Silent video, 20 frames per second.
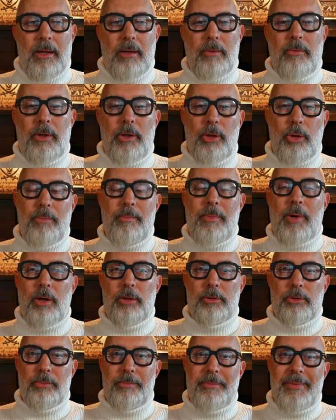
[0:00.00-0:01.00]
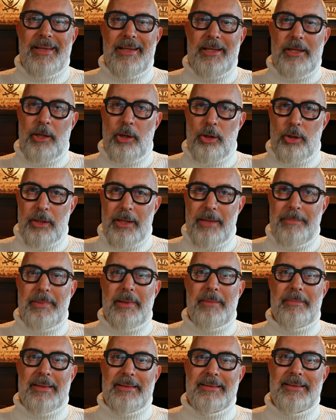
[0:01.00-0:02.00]
Quello è il modo migliore
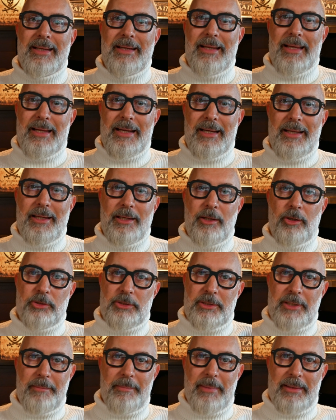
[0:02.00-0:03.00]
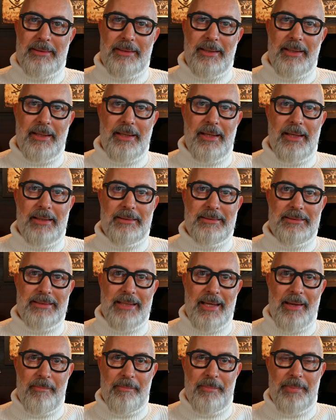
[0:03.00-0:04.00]
per mantenere le nostre batterie
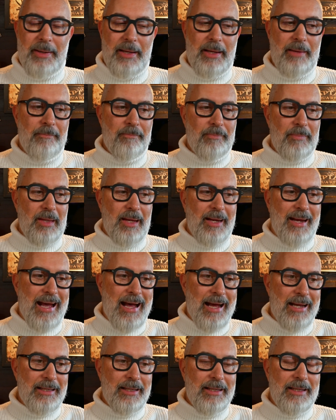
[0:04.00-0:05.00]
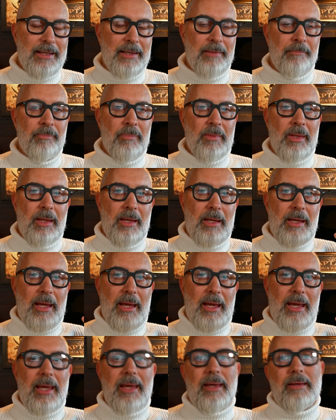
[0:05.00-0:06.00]
sempre cariche
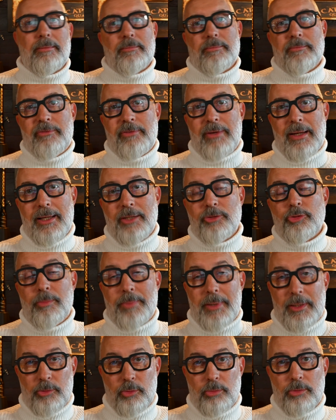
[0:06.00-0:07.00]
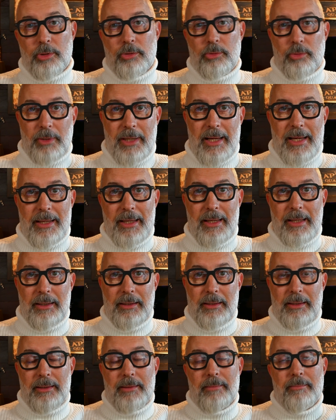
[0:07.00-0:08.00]
e farle soprattutto
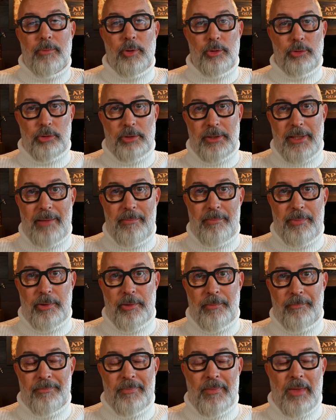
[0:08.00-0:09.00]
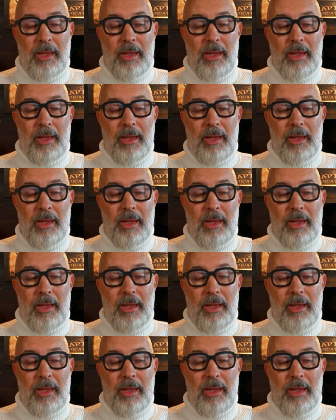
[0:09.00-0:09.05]
durare molto tempo.